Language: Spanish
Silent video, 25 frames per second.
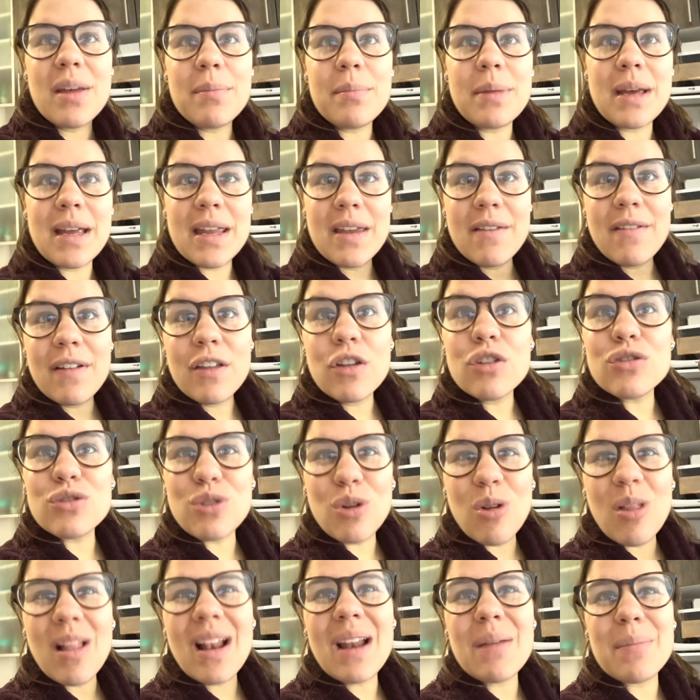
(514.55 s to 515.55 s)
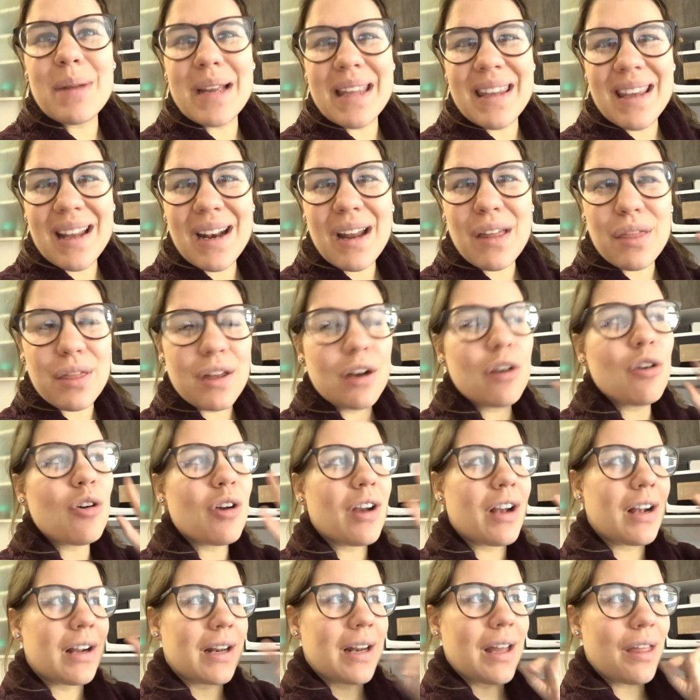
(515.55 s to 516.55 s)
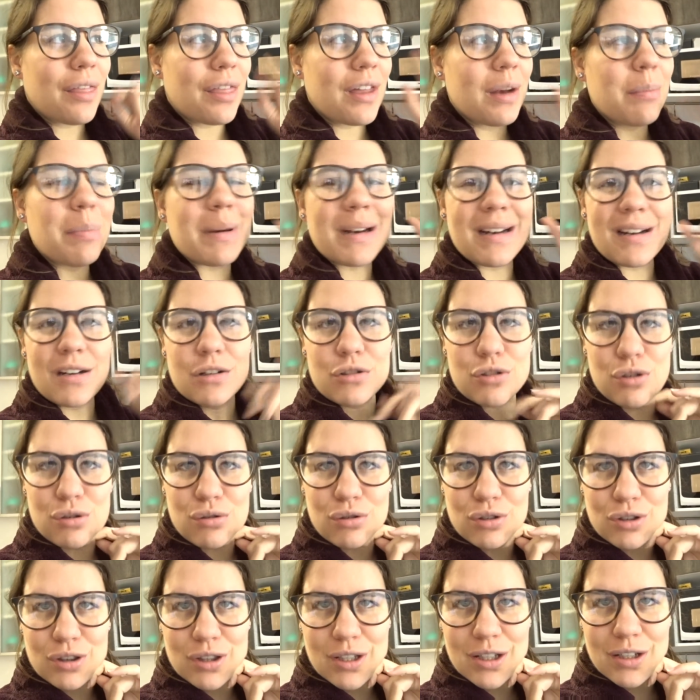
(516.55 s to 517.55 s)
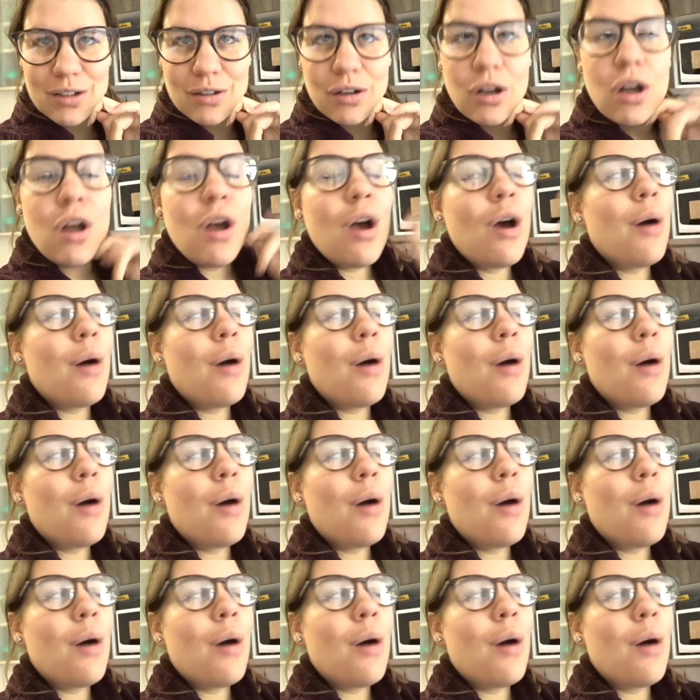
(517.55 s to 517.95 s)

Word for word: Eh, me ha llevado toda la mañana a hacer lo que quería hacer para el sorteo,